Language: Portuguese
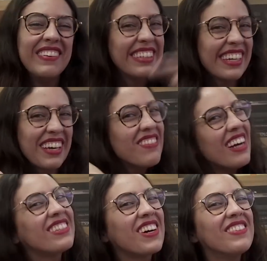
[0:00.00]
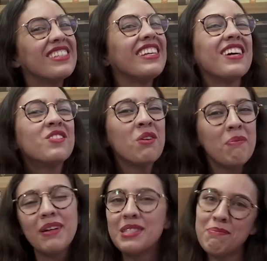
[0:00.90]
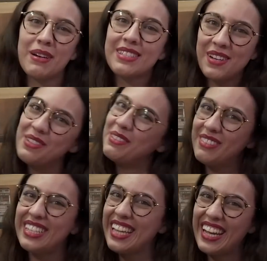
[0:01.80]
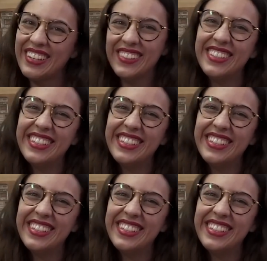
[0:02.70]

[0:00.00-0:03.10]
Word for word: Comenta aqui embaixo como seria a sua participação em Riverdale.